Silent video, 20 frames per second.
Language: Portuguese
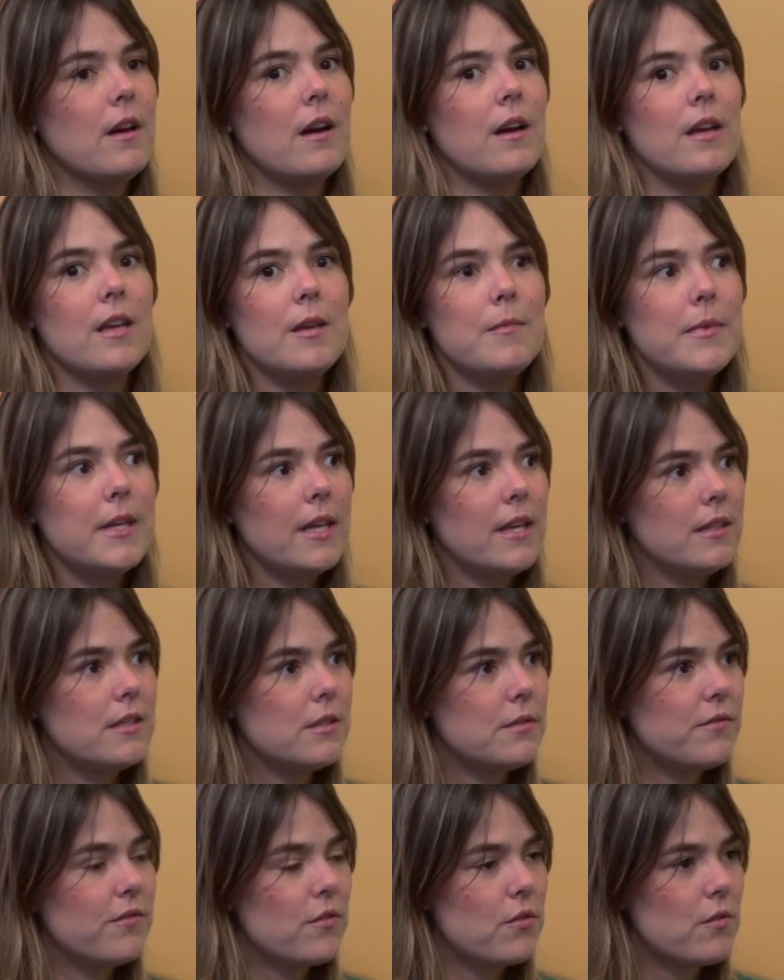a
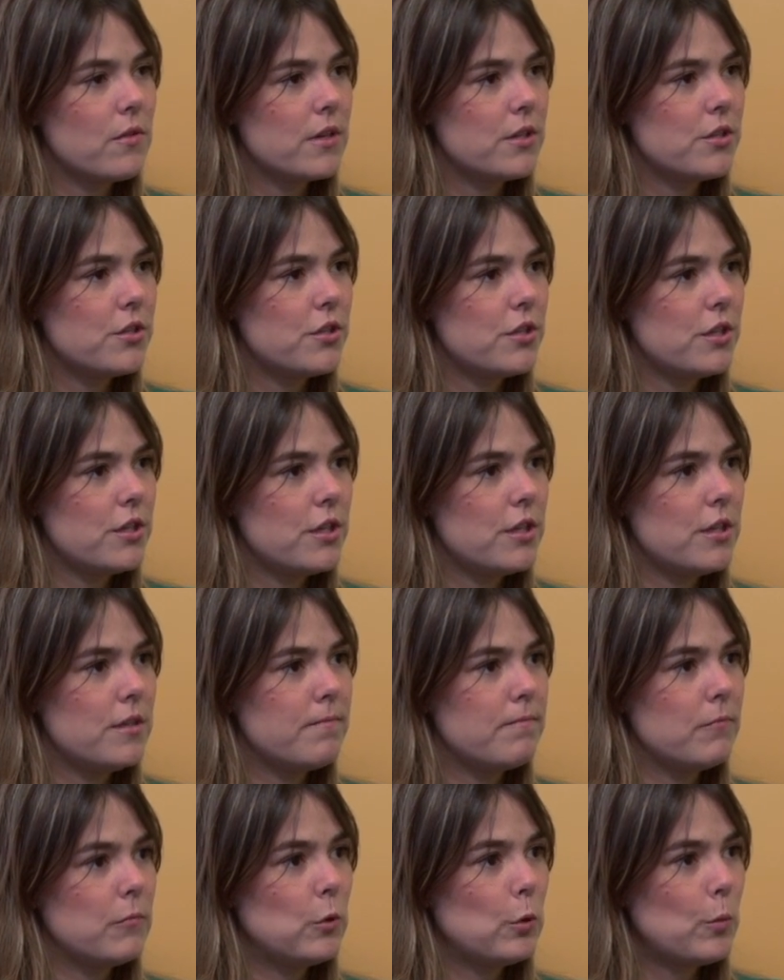Emirates voa
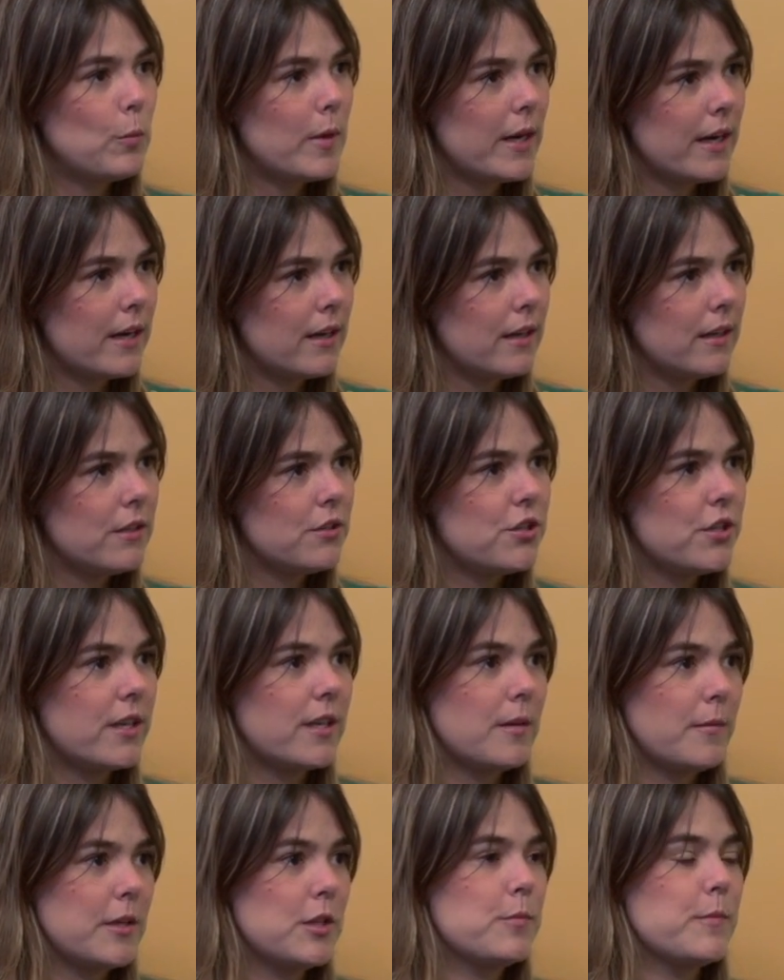de Dubai
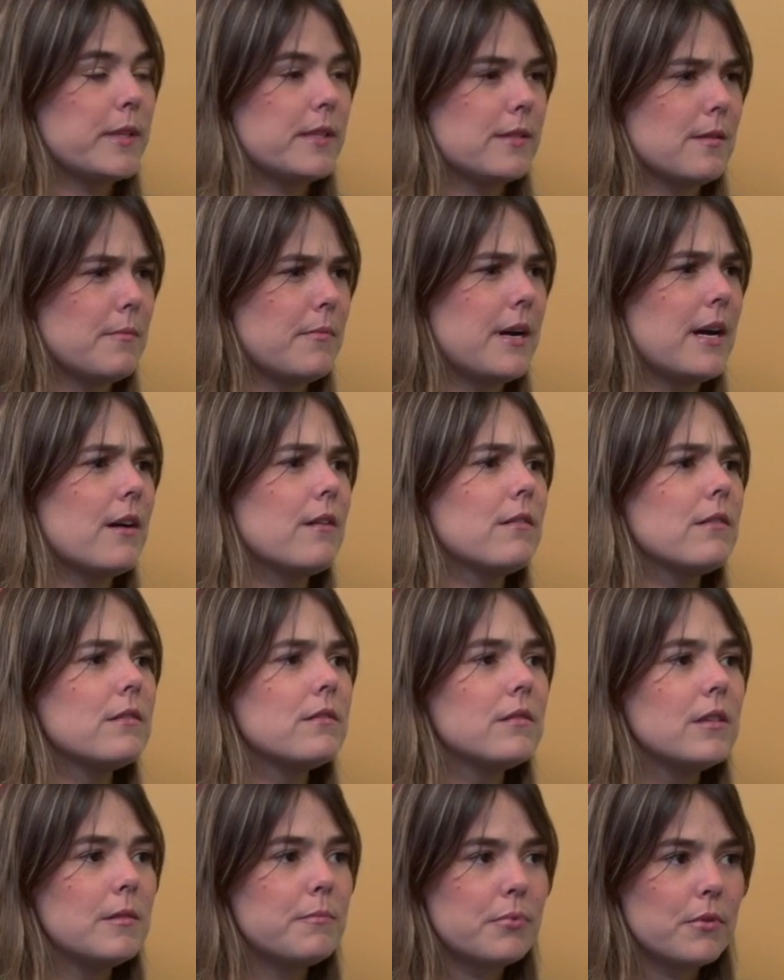diariamente para São
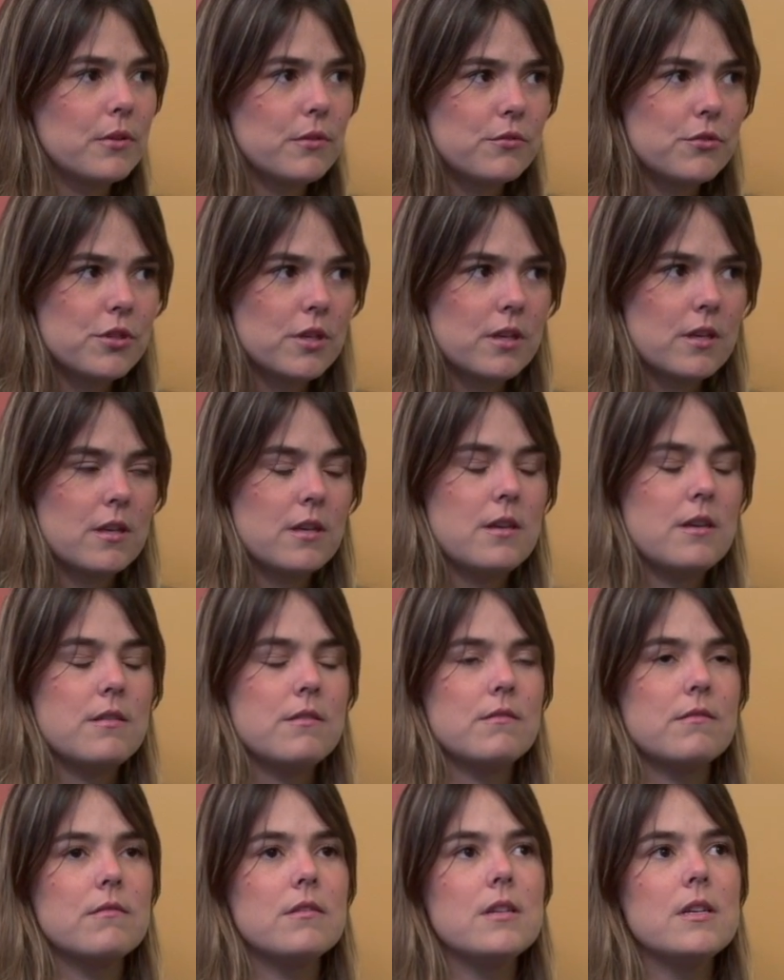Paulo e para o Rio de
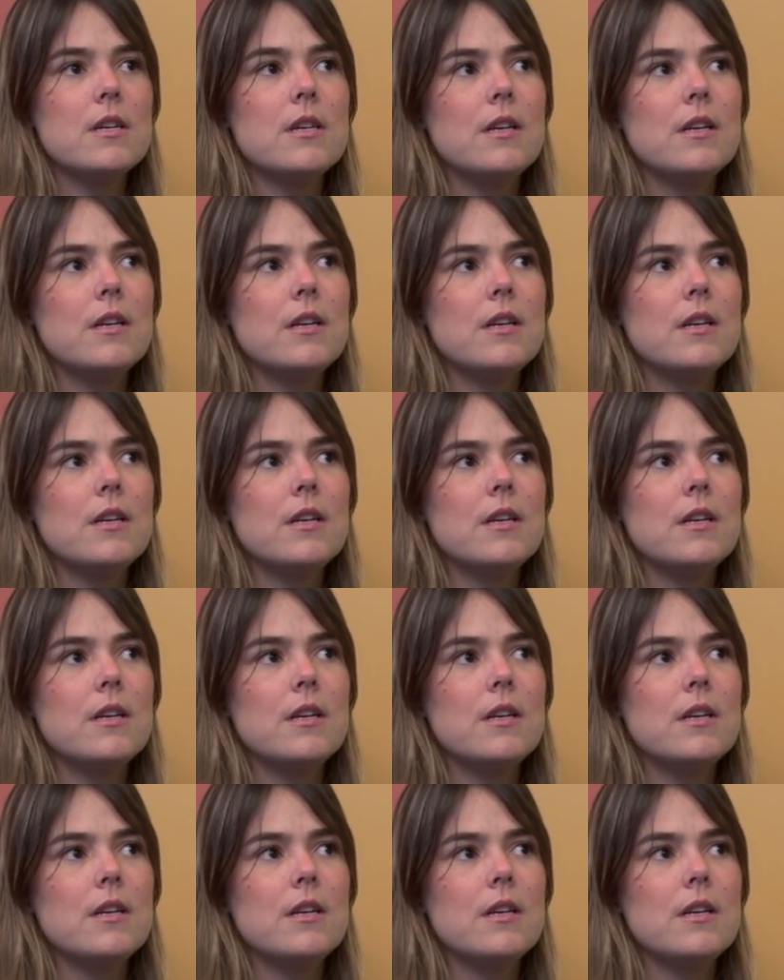Janeiro.